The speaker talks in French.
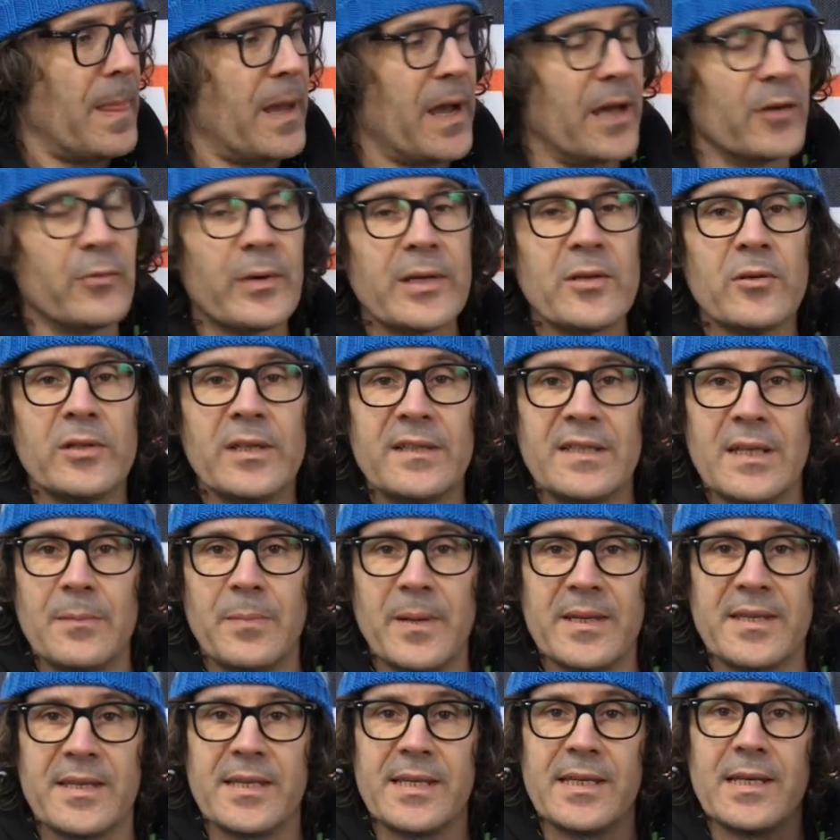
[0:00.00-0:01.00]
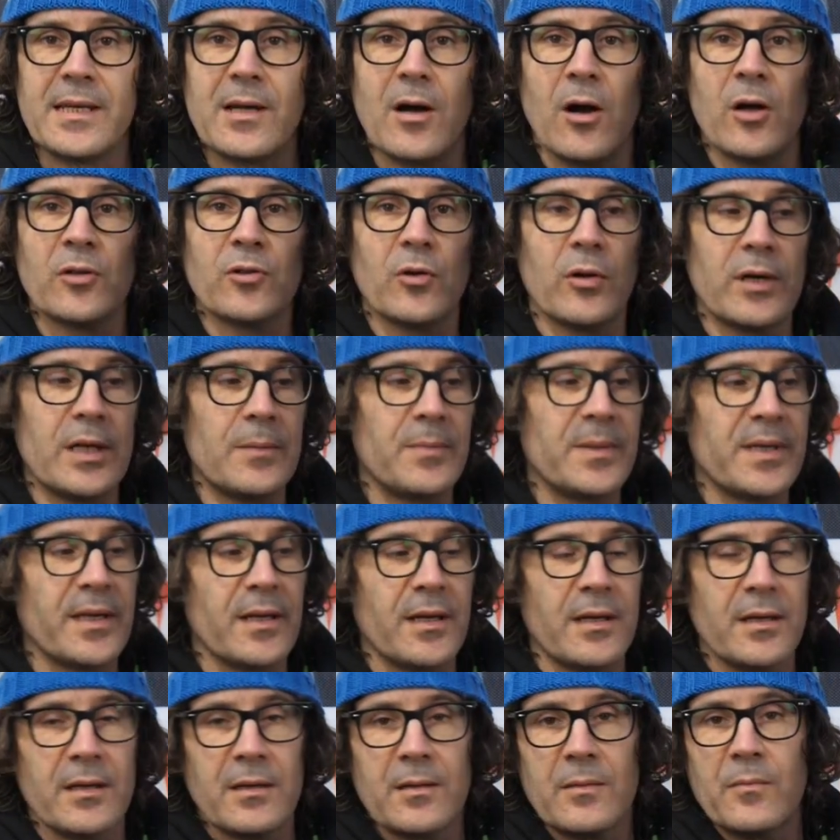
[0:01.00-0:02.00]
Un noyau des épaissies entre les
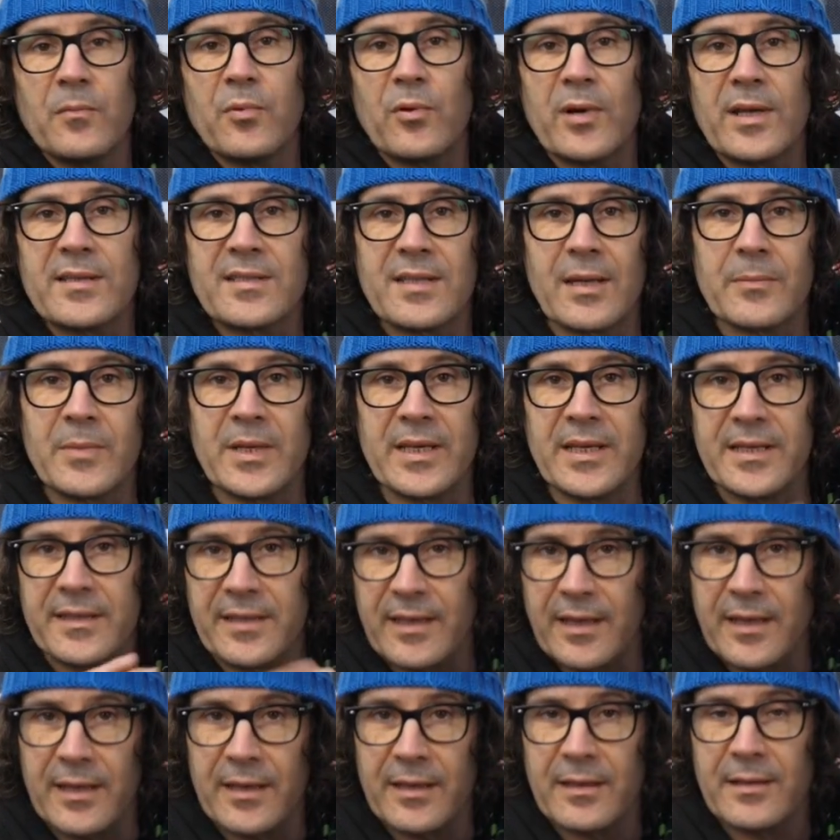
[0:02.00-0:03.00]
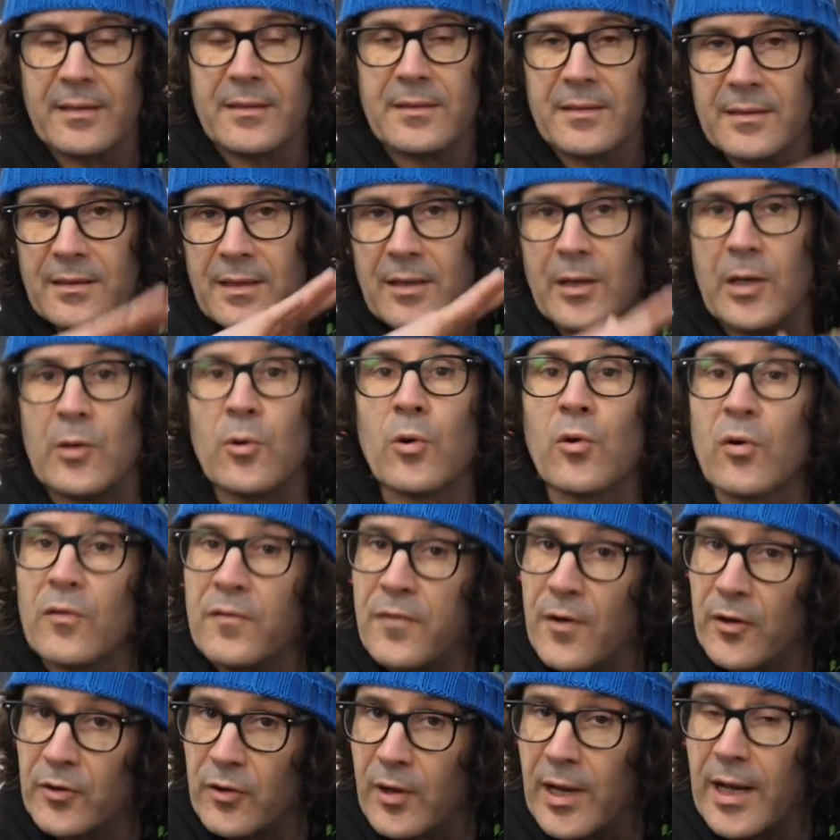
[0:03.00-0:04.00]
pieds pour la stabilité, le
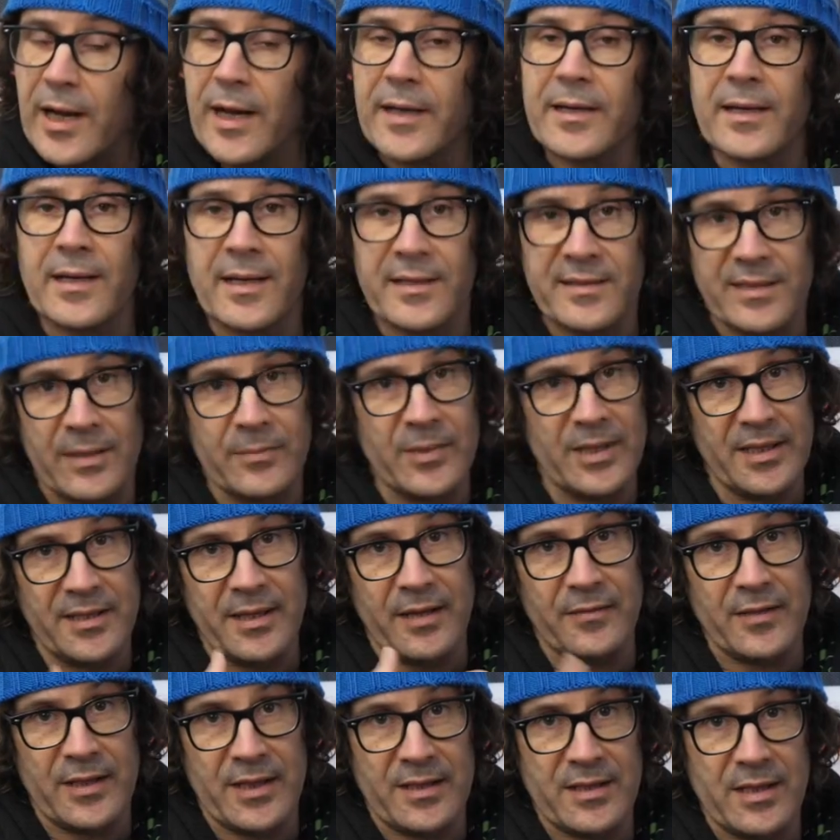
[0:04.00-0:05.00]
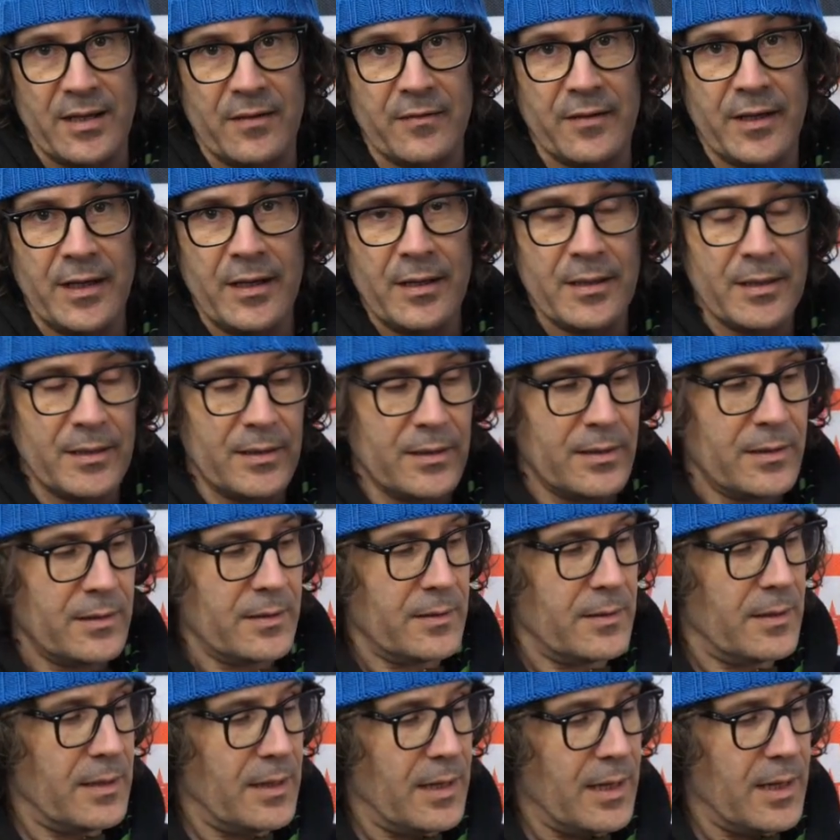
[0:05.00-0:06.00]
confort de ride et la stabilité à vitesse élevée.
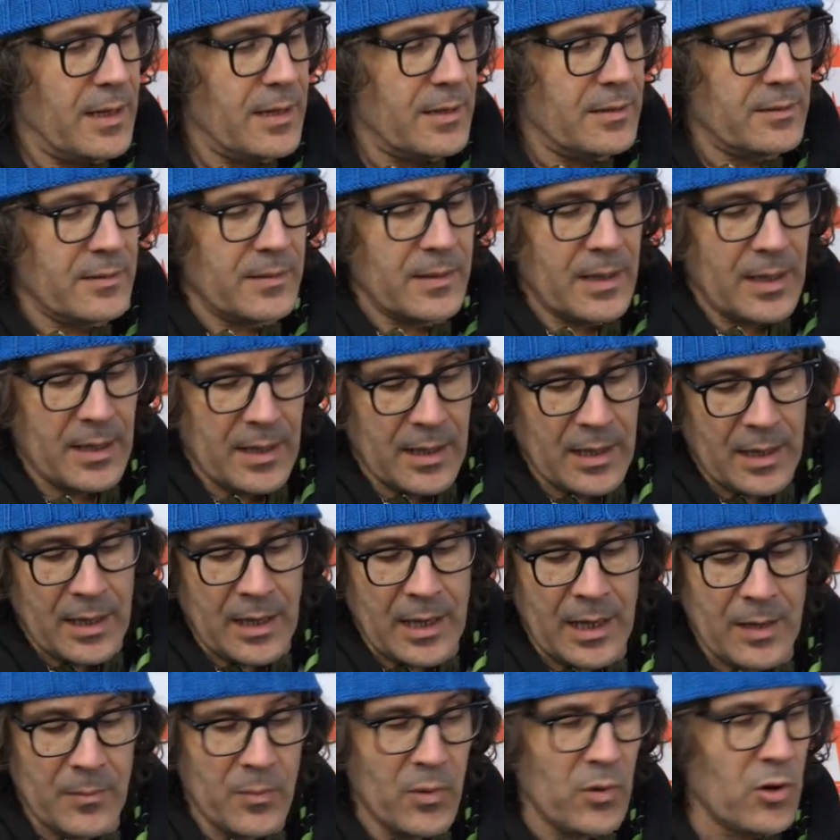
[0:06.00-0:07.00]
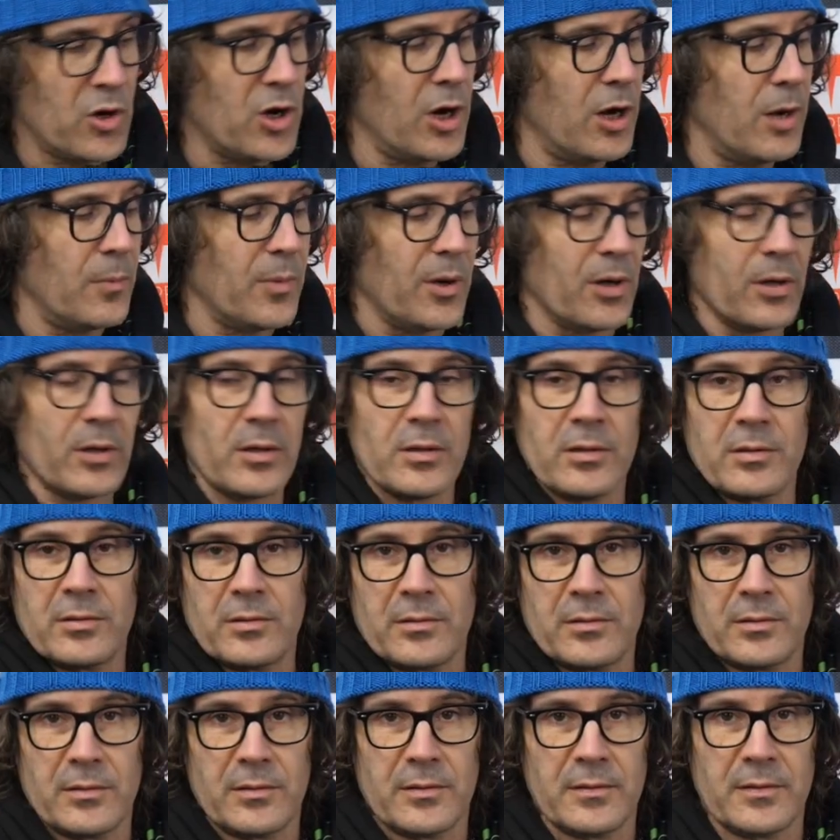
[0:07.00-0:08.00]
Un bon cambre
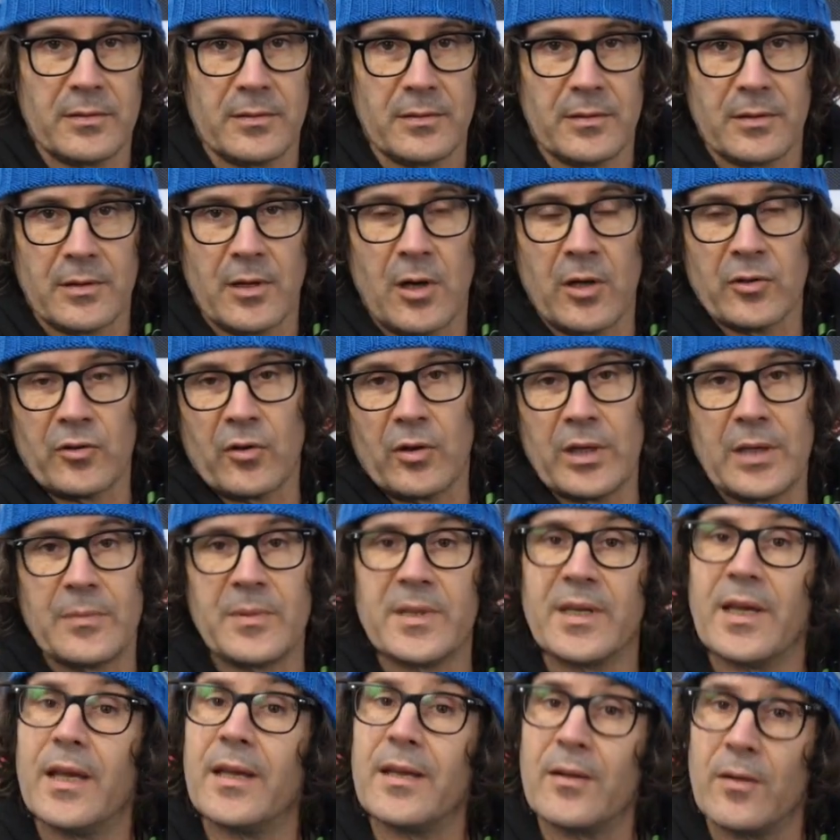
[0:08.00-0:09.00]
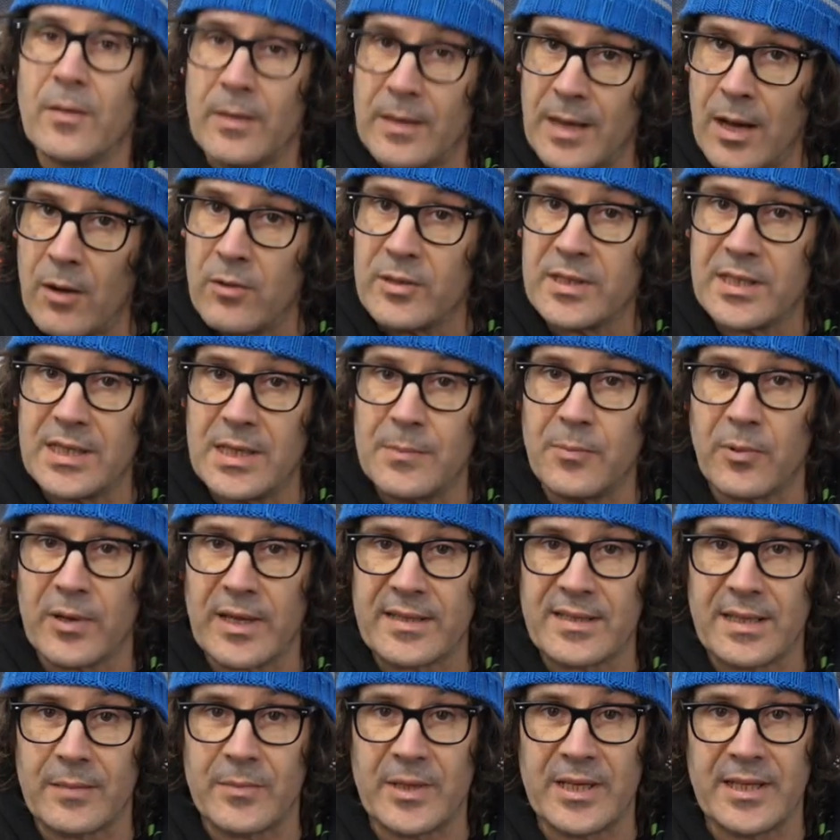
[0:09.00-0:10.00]
entre les pieds, là aussi pour
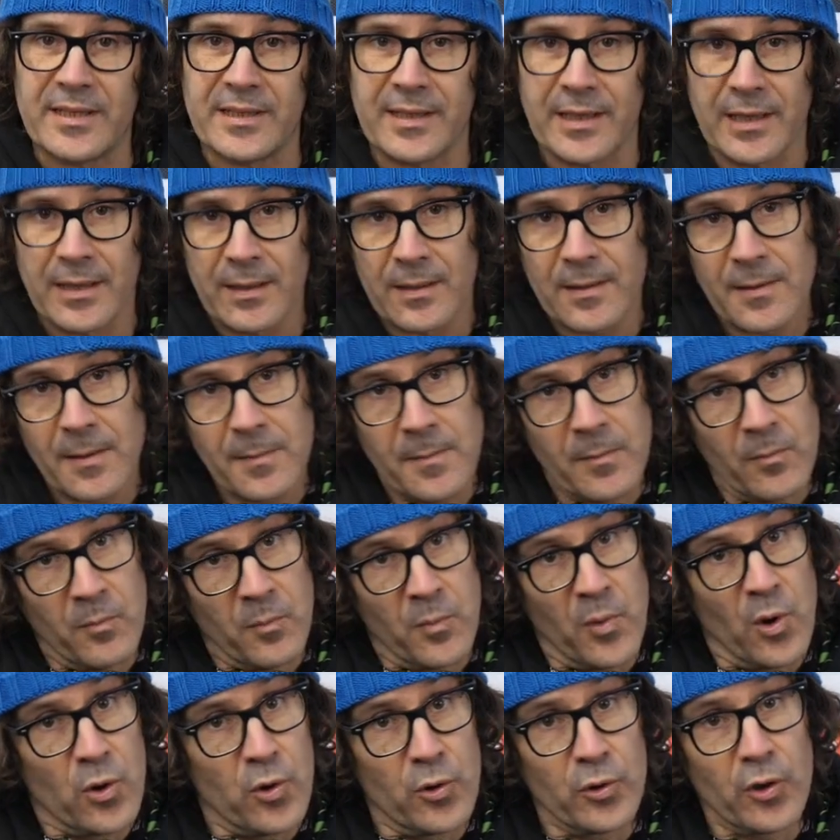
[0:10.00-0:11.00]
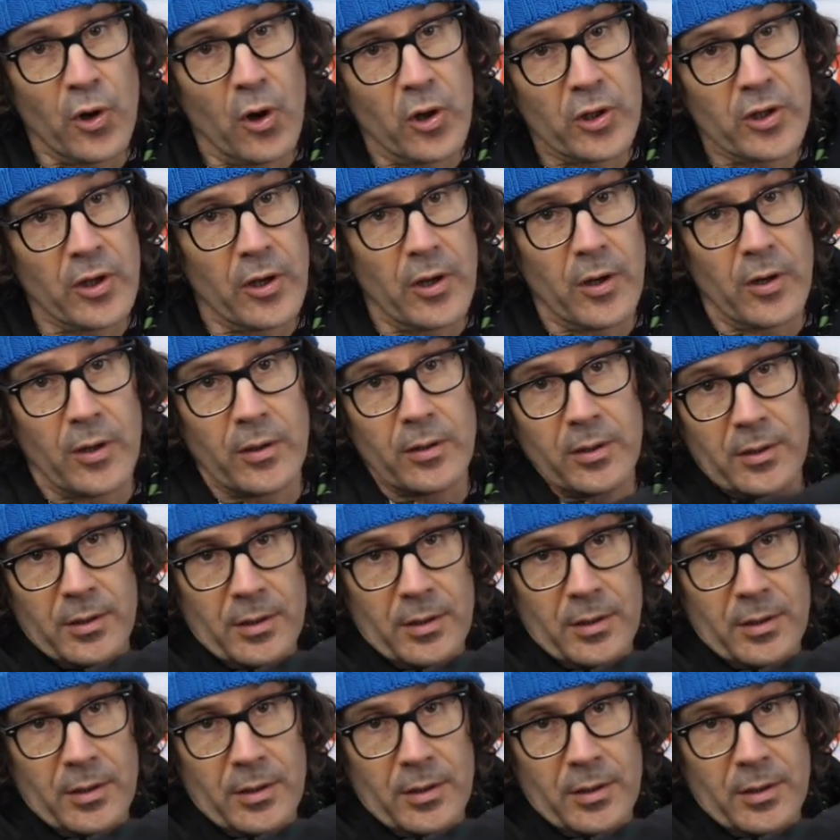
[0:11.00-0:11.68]
la stabilité. Beaucoup de rocker